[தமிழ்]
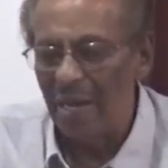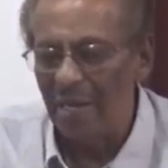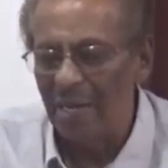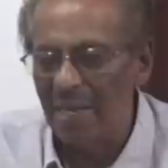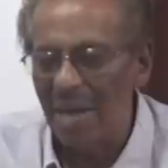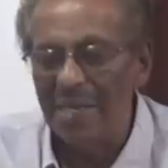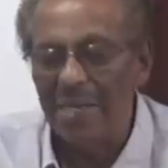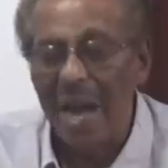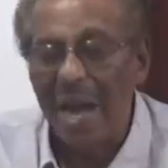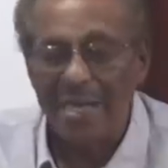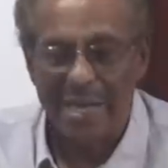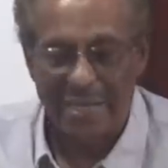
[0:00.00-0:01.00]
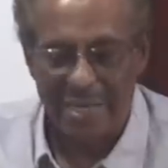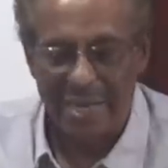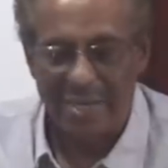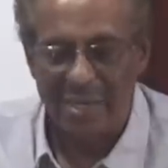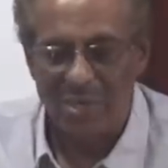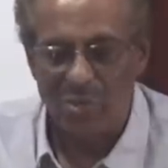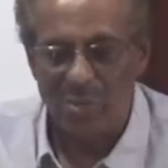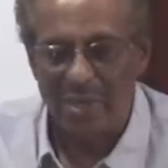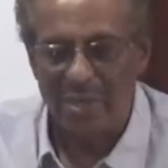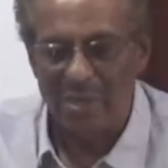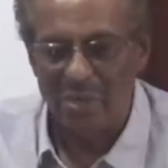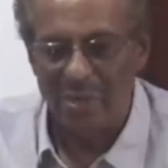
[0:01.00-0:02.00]
அதை நான் நிராகரிக்கிறேன் திரு
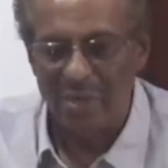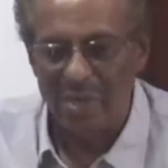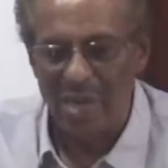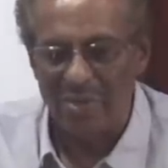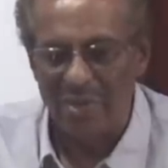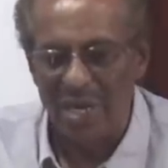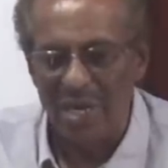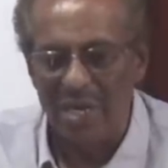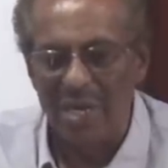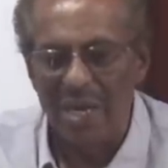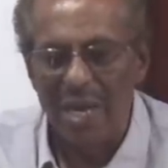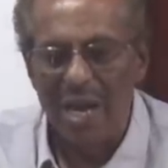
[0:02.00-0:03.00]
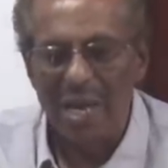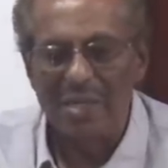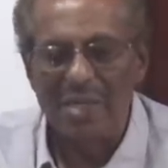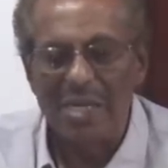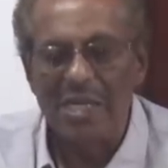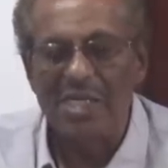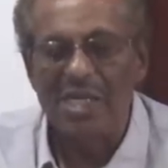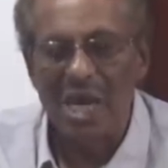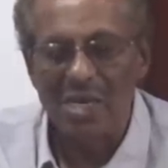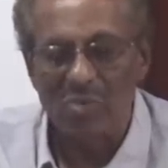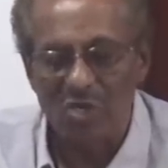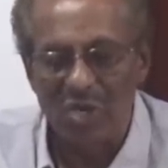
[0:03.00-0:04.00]
சுவந்த சுதந்திரன் அவர்கள் அது
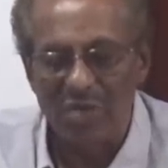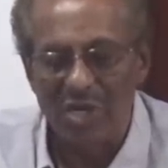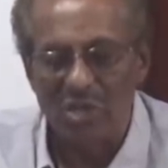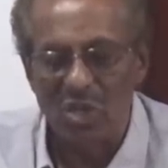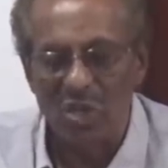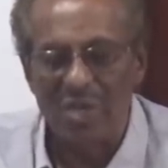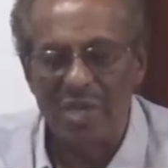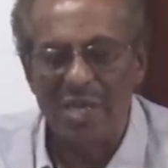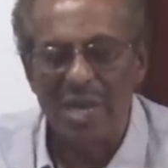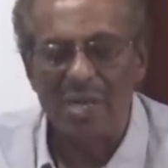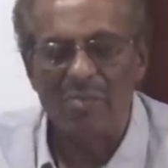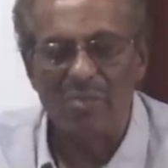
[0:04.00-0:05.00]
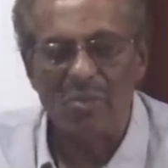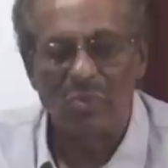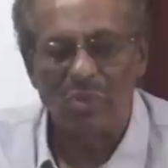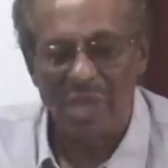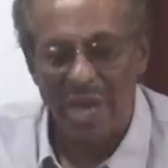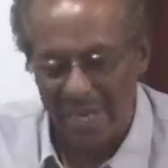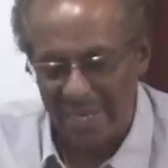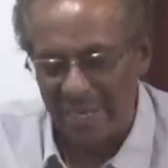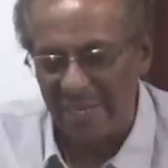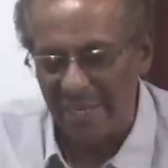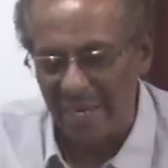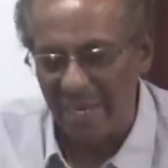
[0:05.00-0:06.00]
தன்னிச்சையான முடிவு என்று சொல்வதை நான்
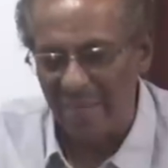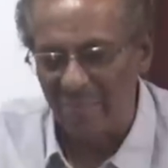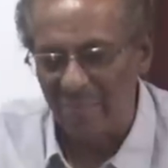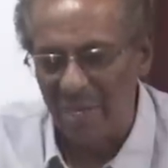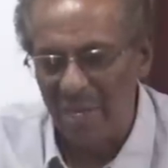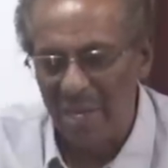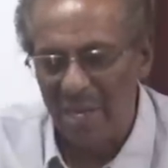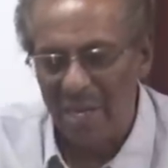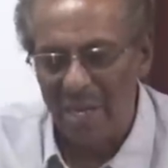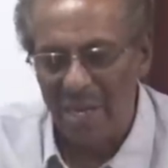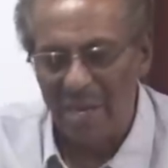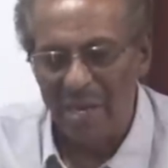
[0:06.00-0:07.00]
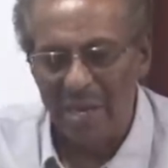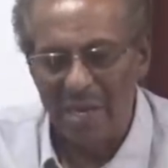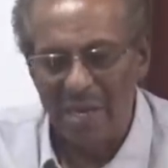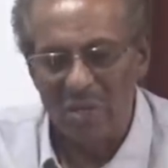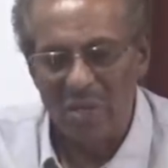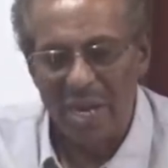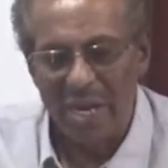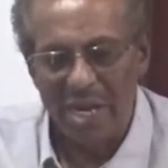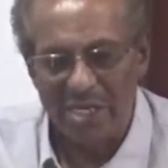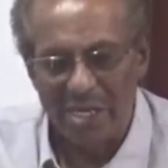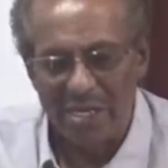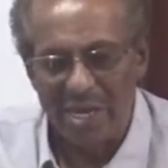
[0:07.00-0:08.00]
நிராகரிக்கின்றேன் எங்களுடைய
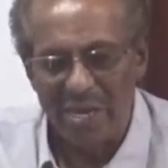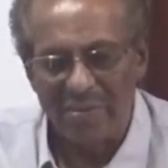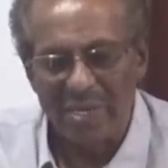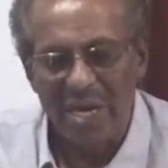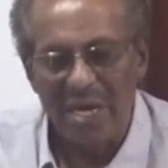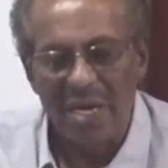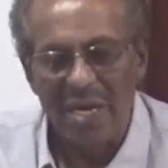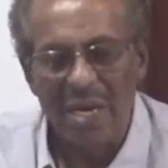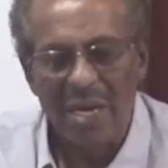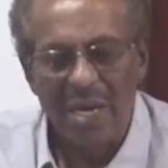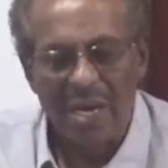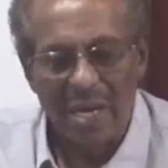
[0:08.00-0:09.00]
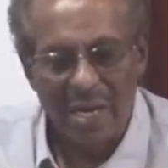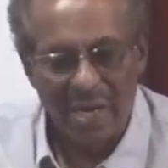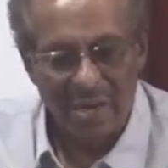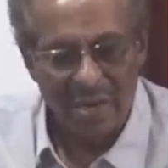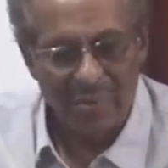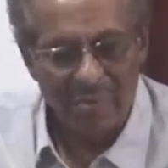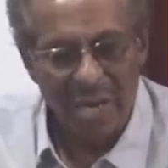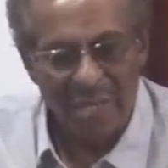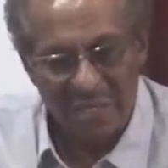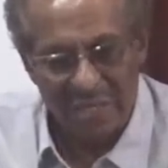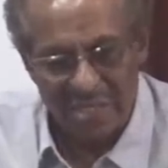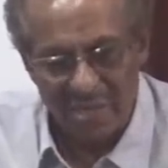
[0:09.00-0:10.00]
கட்சி தலைவர்கள்
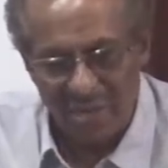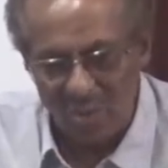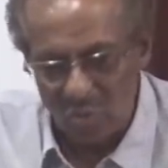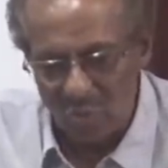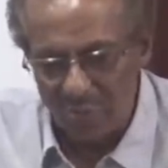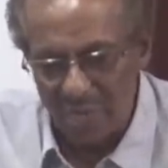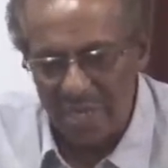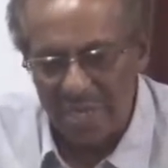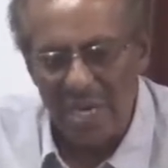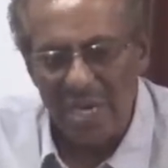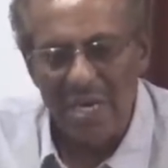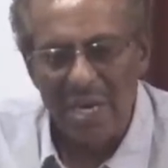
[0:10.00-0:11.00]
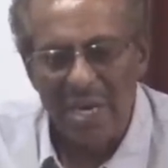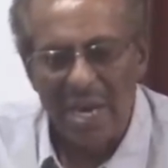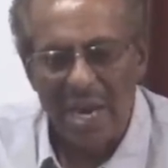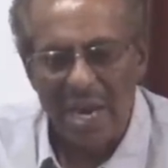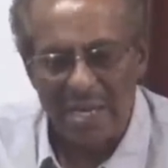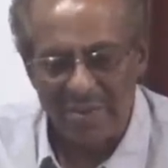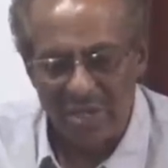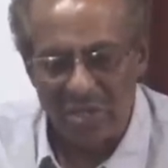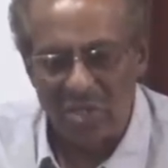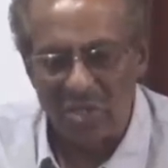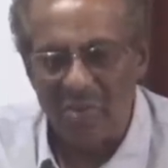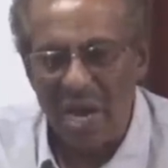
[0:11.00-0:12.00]
மாநகர சபை உறுப்பினர்கள்
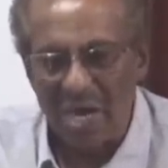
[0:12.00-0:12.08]
அனைவருடனும்